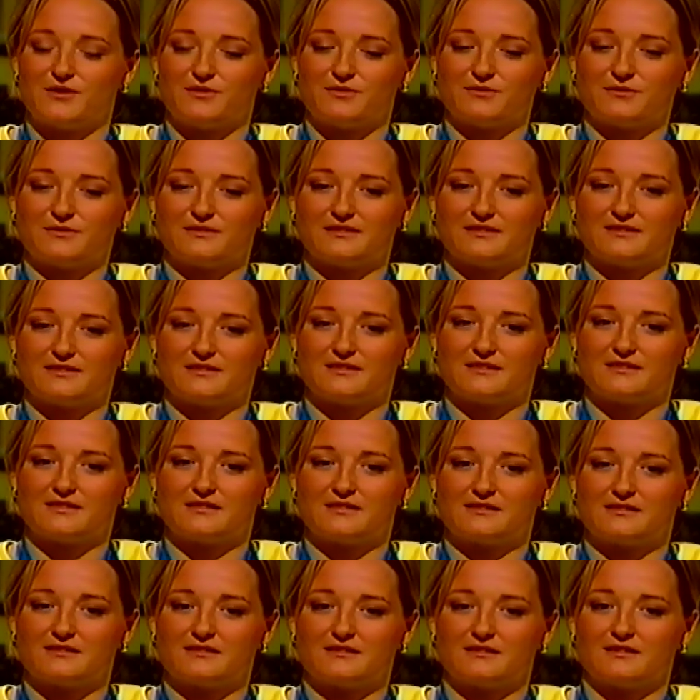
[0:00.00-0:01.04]
Und ja.
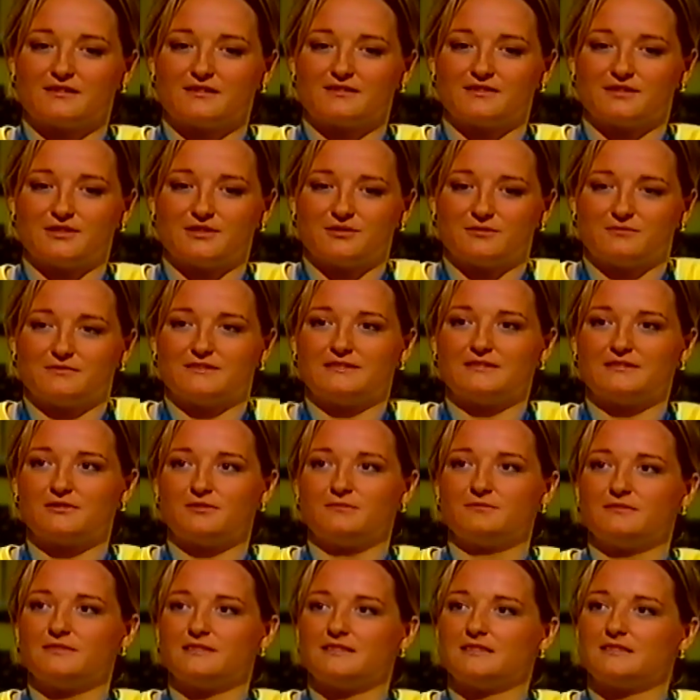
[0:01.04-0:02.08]
also nicht um,
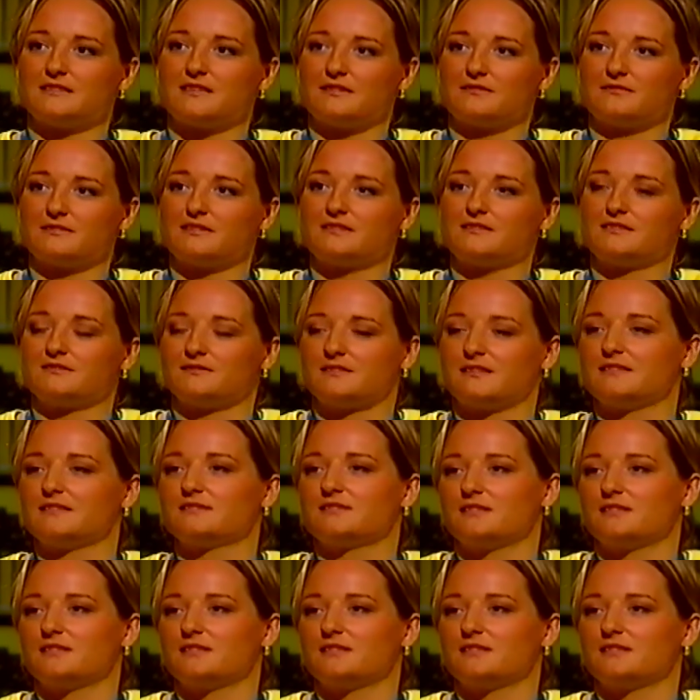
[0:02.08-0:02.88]
unbedingt Anwalt zu werden,